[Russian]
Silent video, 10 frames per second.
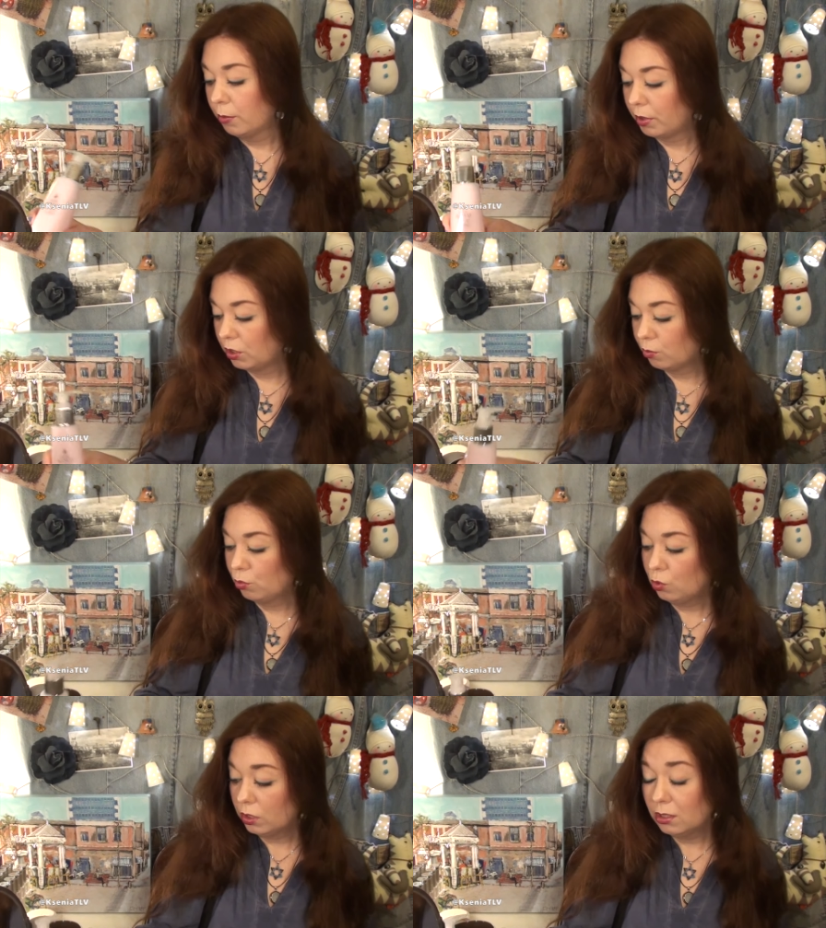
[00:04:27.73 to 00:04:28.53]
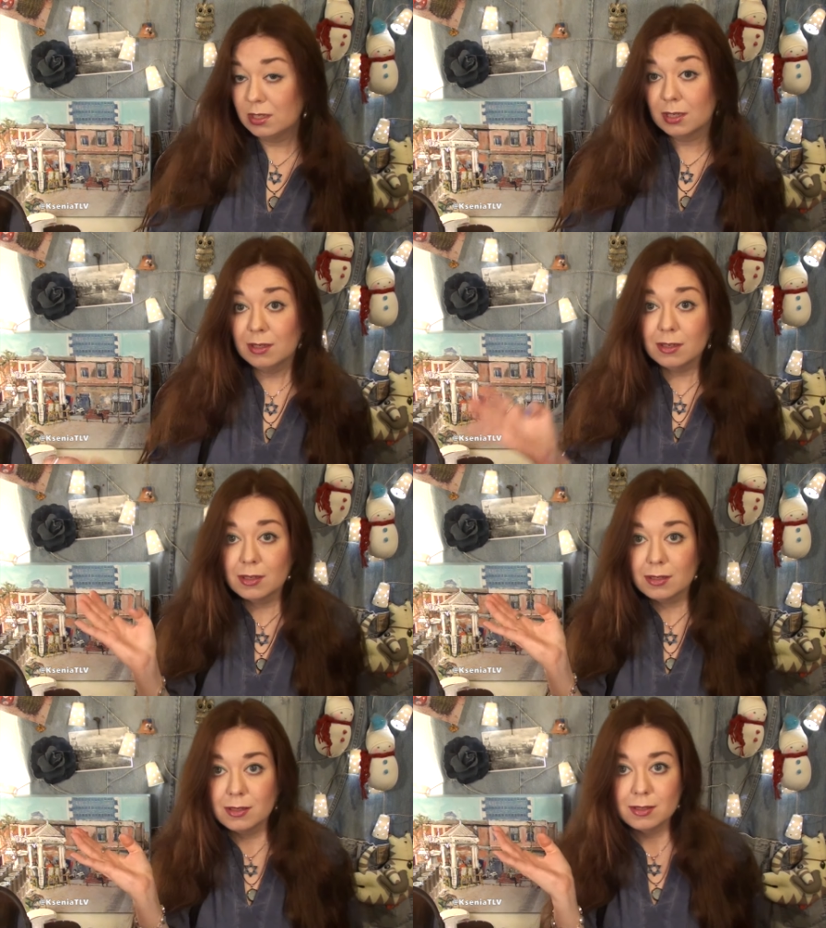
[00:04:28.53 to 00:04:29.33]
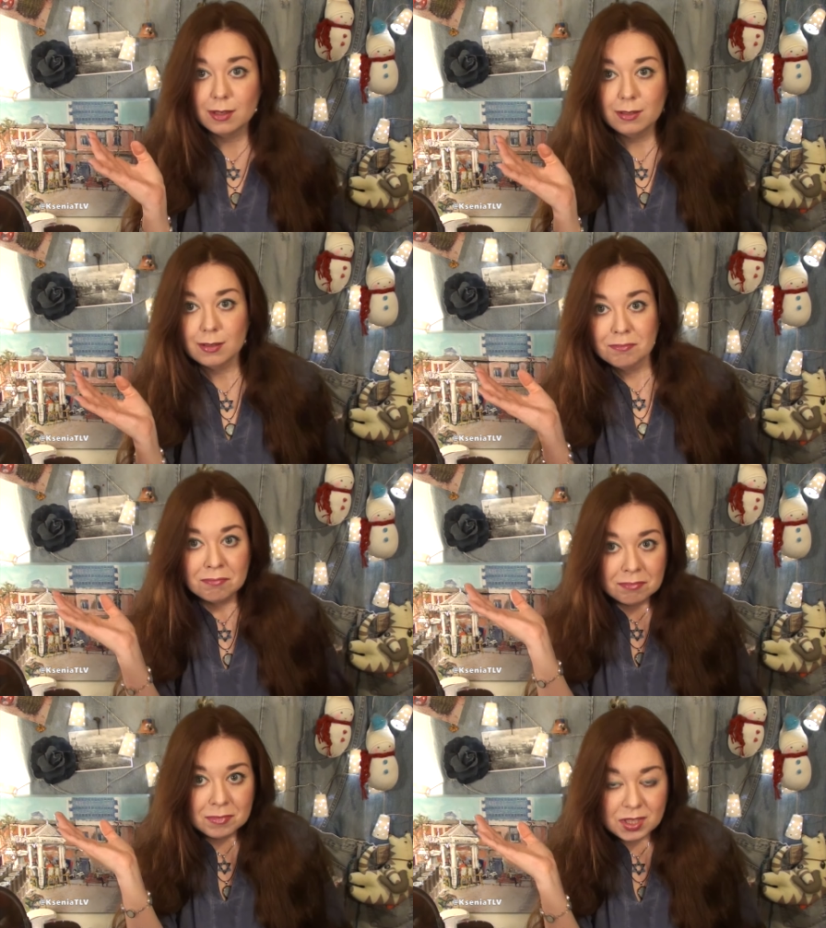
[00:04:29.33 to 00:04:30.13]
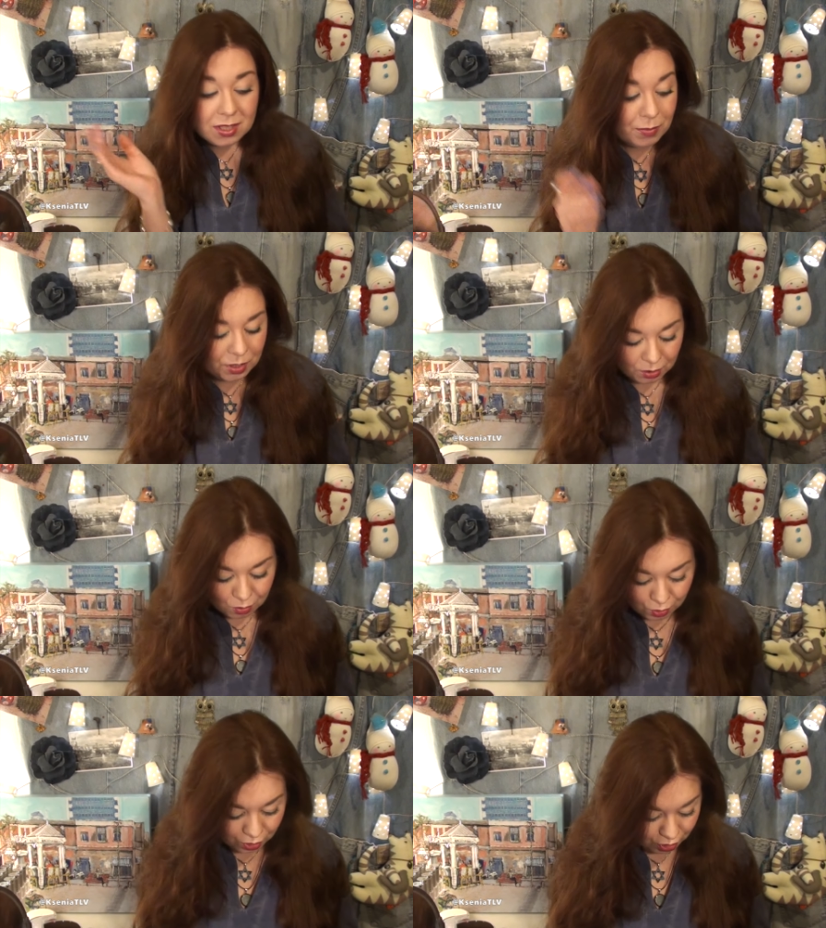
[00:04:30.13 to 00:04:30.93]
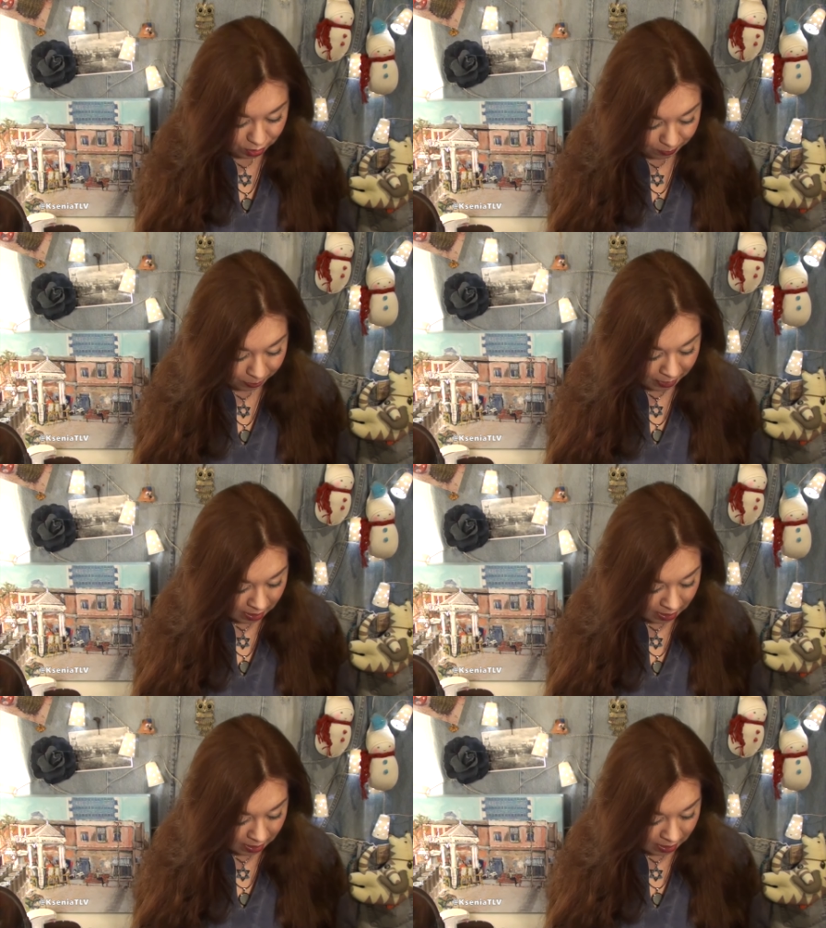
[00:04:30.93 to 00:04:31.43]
Поэтому, ну, кондиционер, кондиционер с демитикончиком.